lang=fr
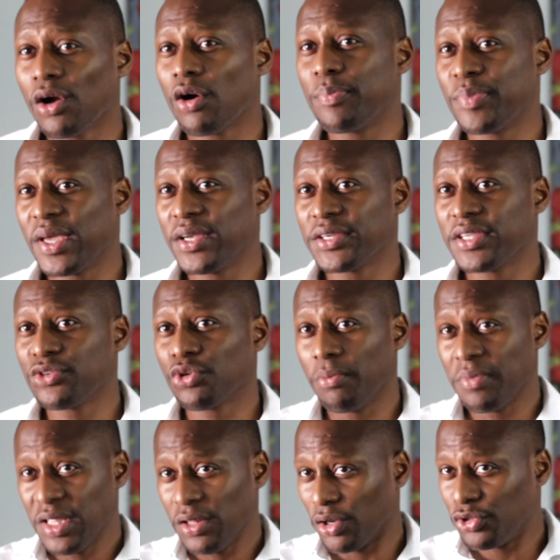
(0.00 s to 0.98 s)
grands pièges qui sont
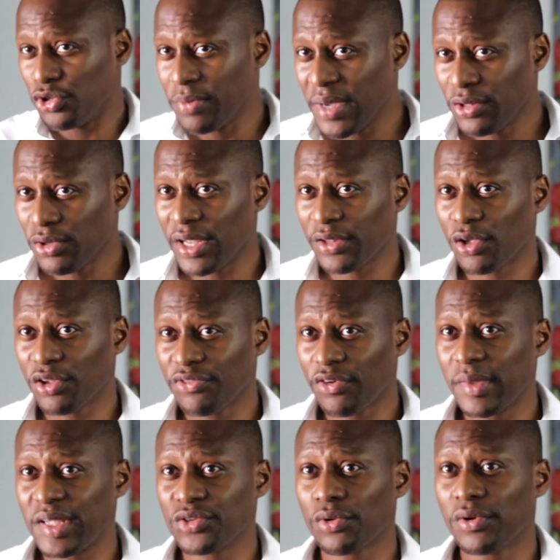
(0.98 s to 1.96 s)
mis dans le domaine de la
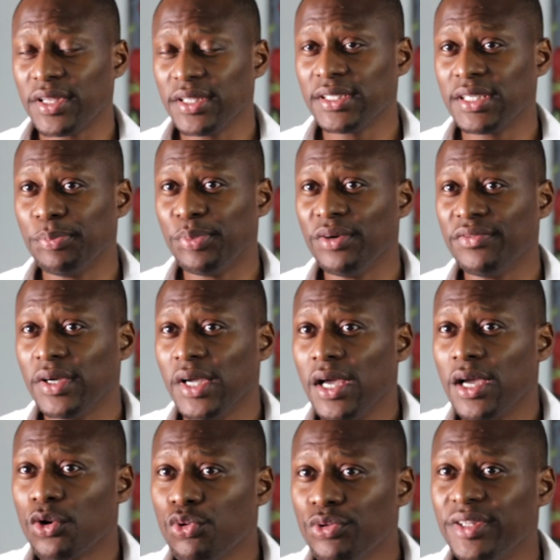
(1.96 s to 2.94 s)
transformation en ligne qui peuvent
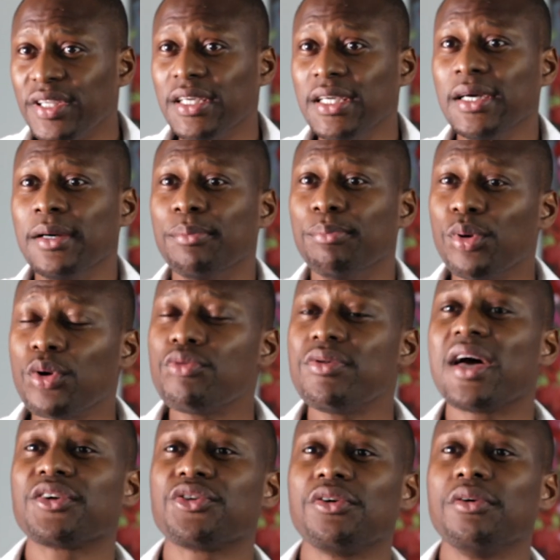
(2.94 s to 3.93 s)
coûter beaucoup
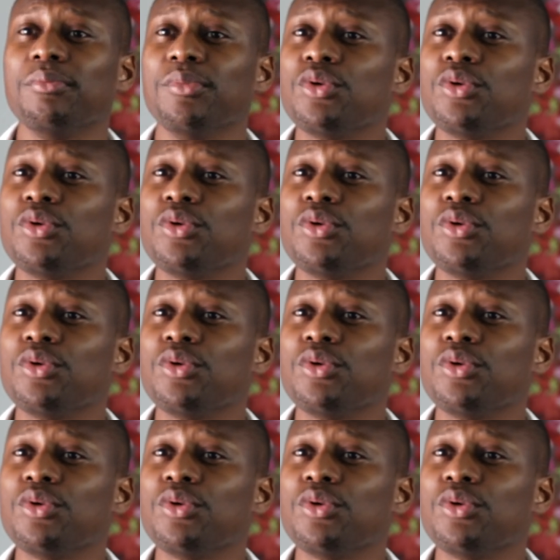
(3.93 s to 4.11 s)
d'argent,